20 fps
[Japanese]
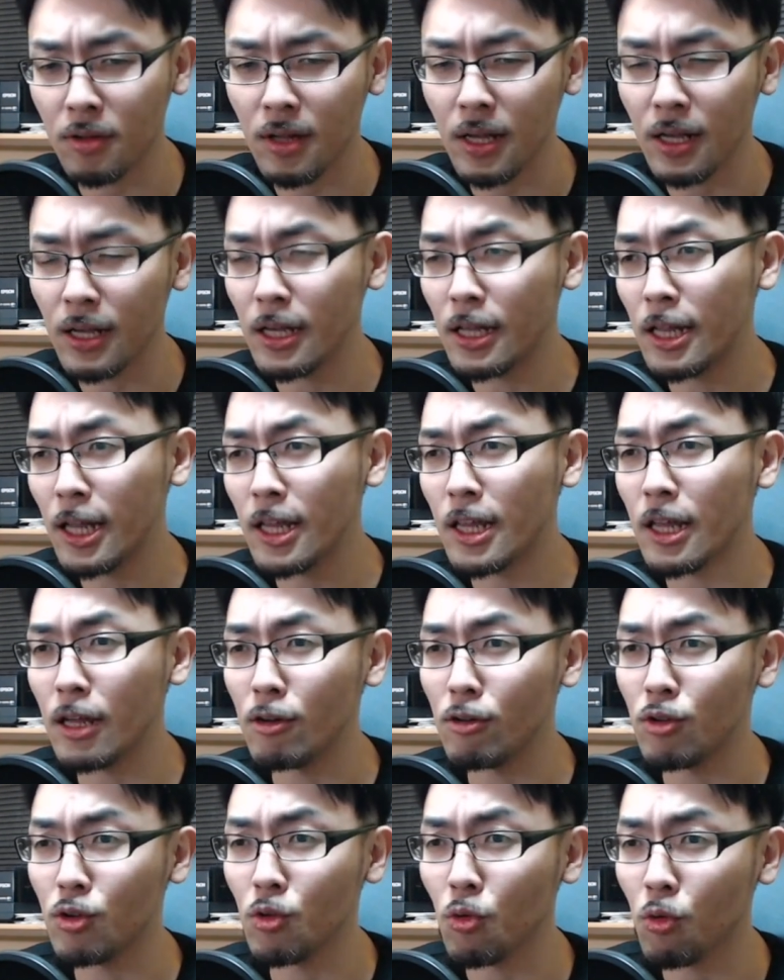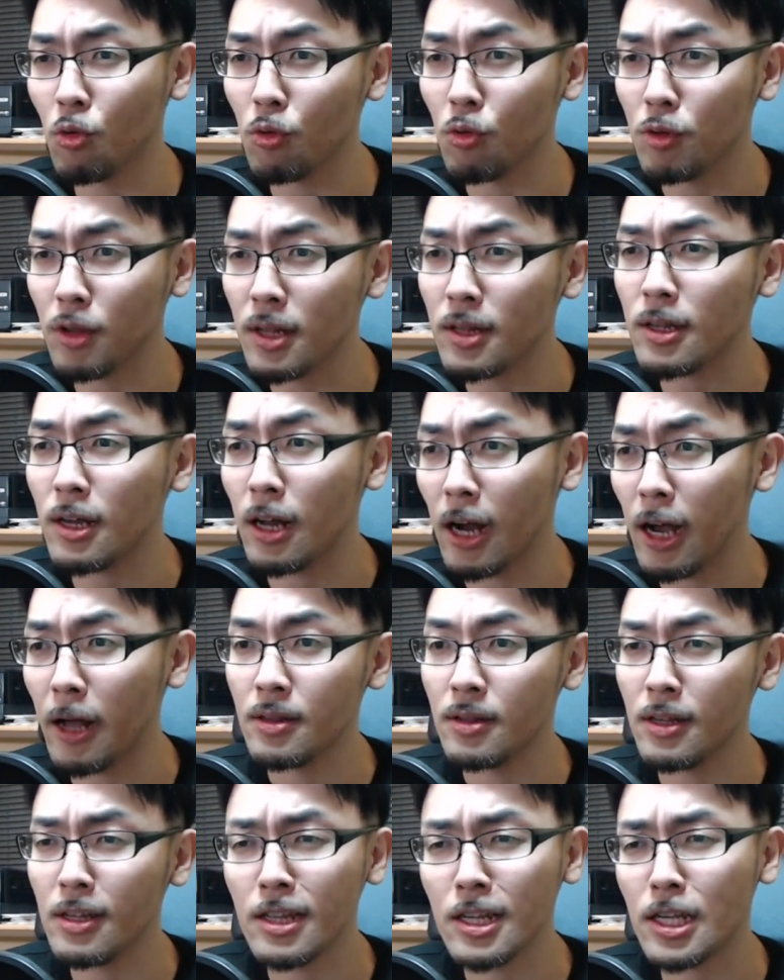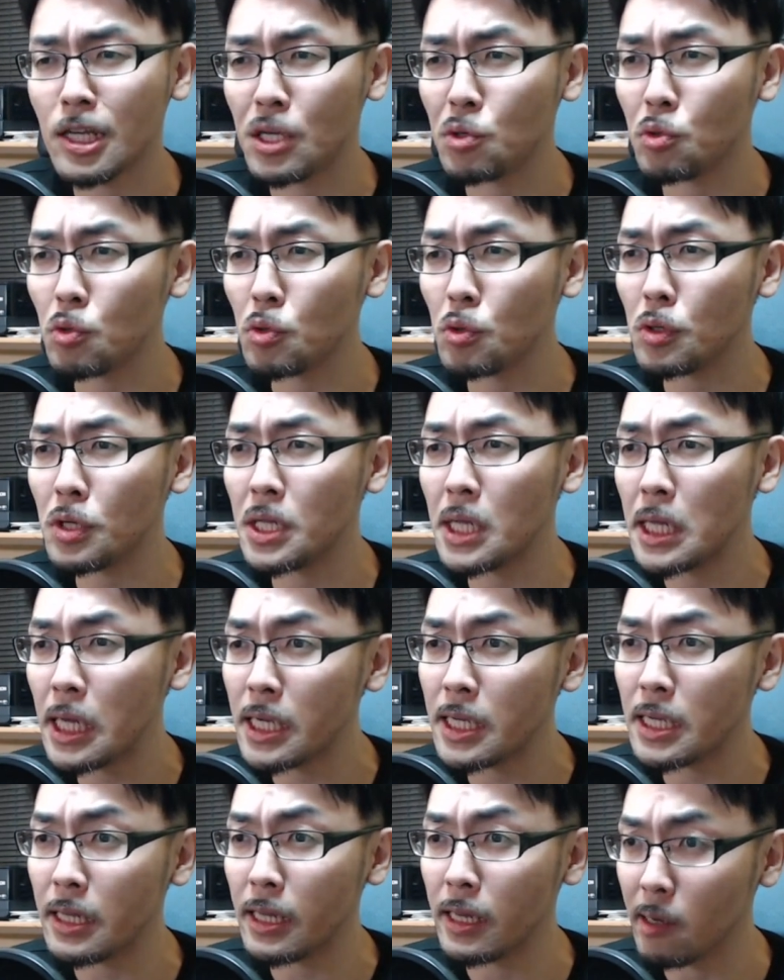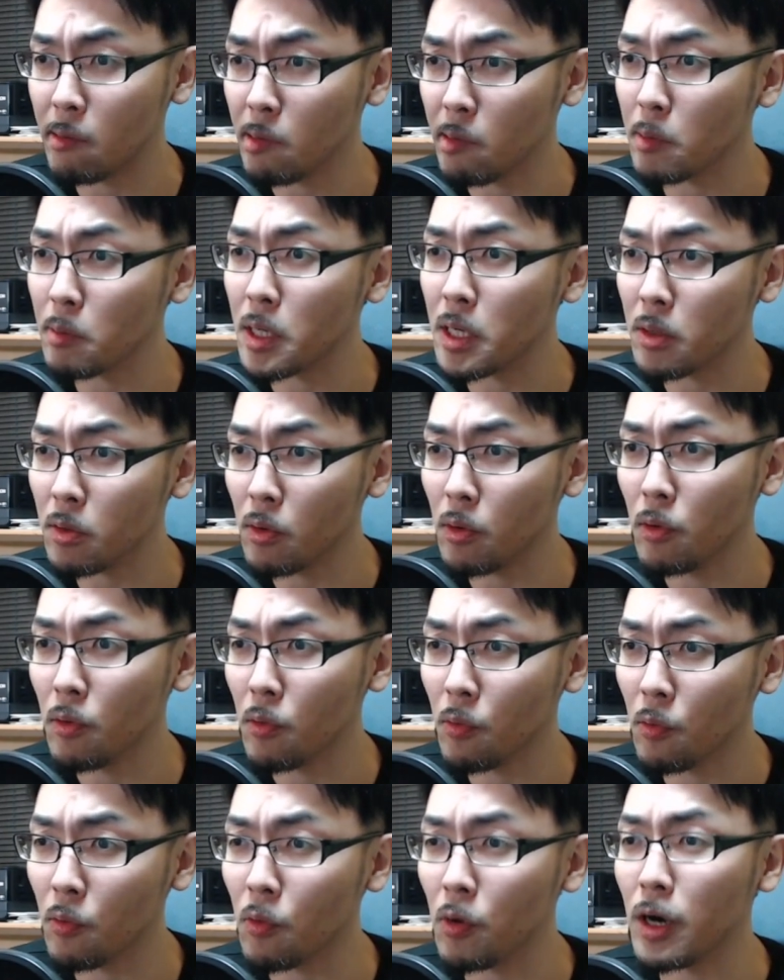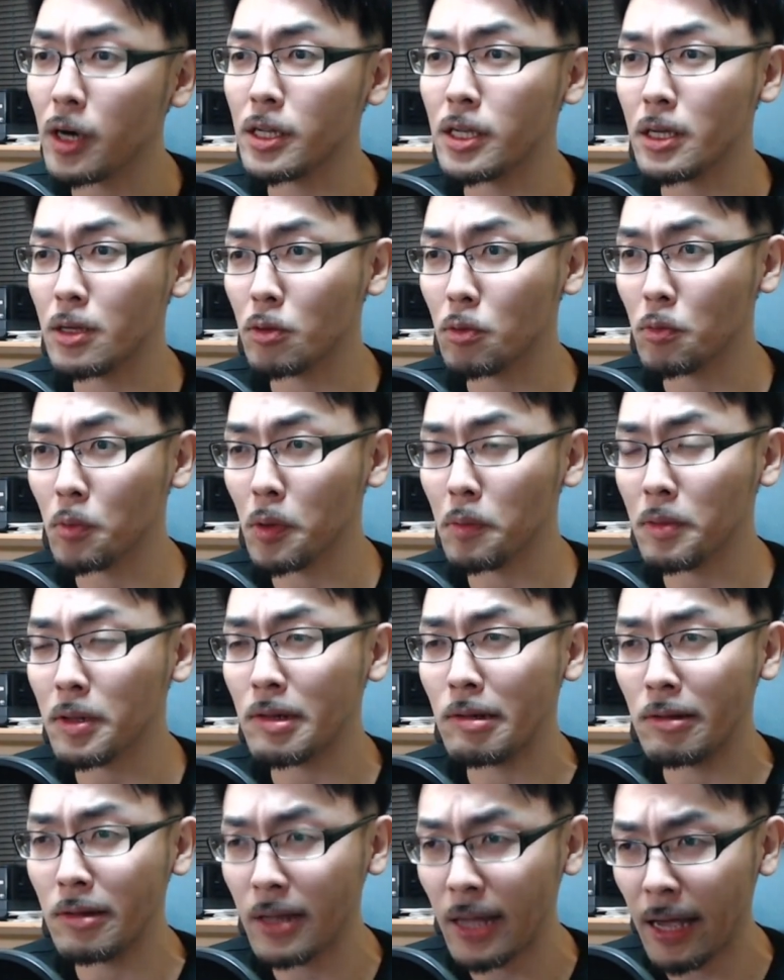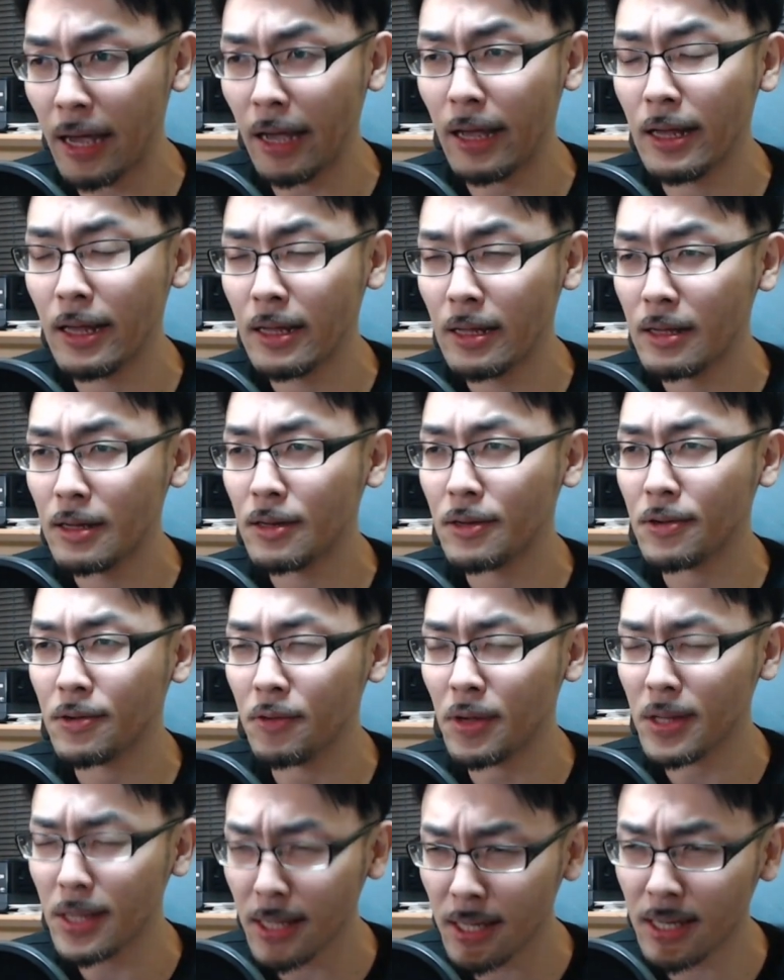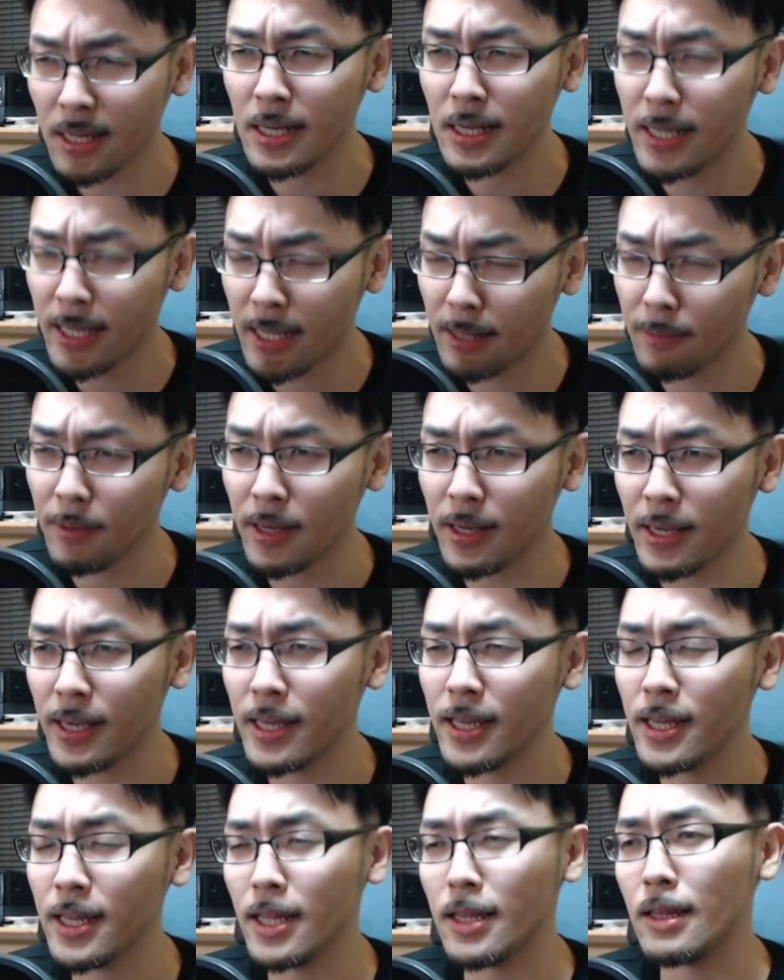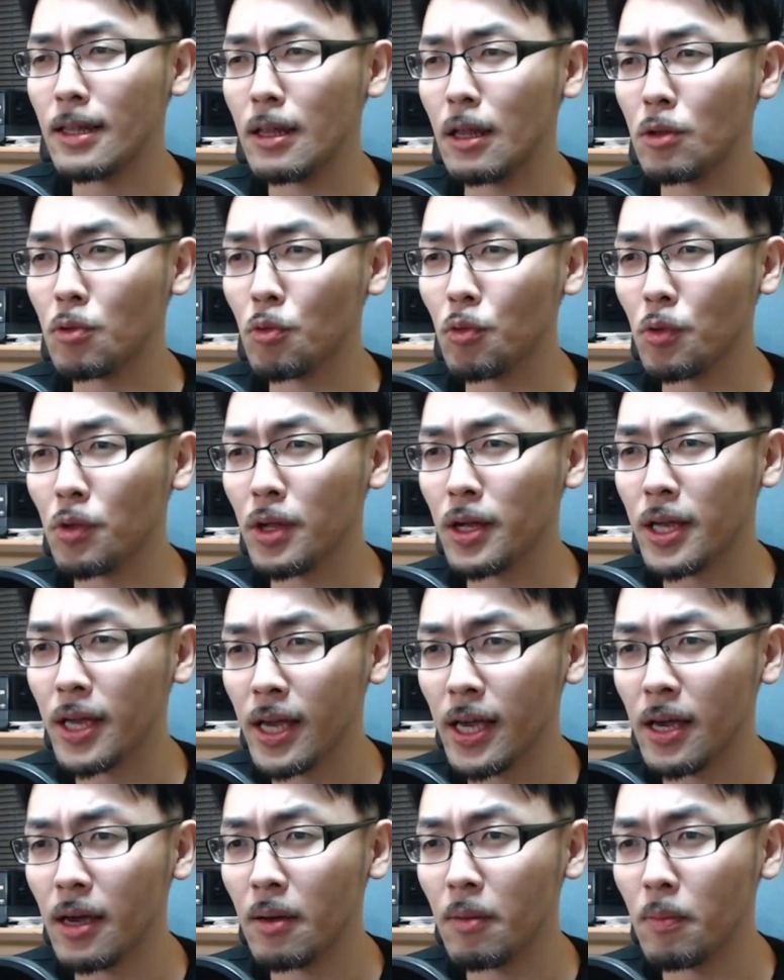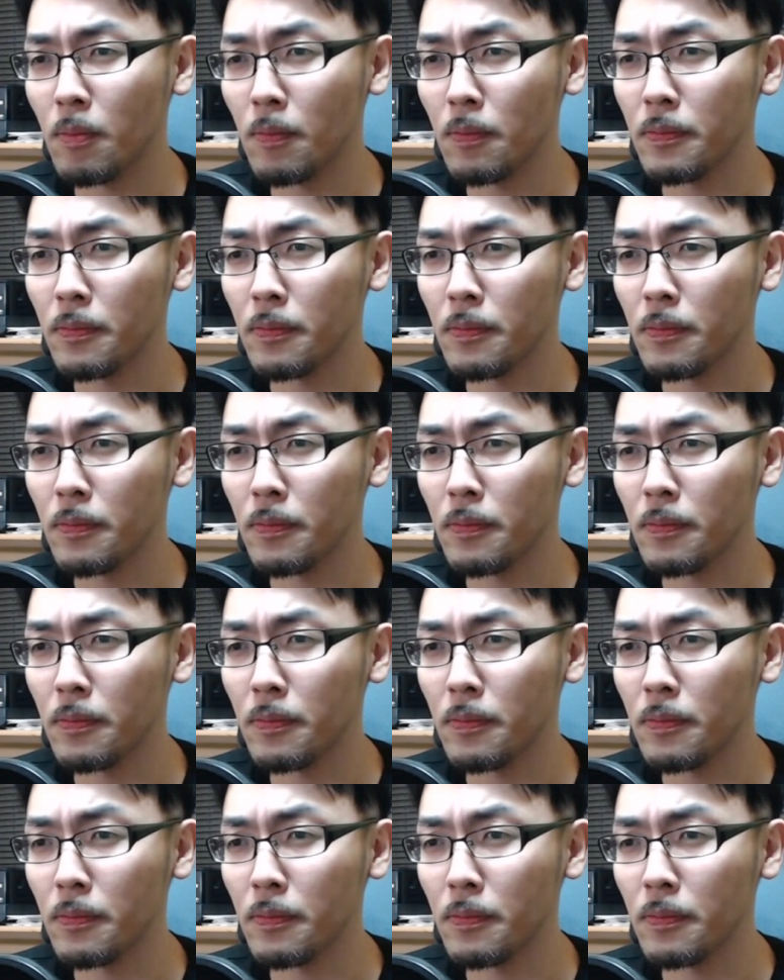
うすでに出ている情報ですから、全然仕事してないじゃないか、マルベルと怒られちゃうと思いますんで、私が一番気になってたところだけ、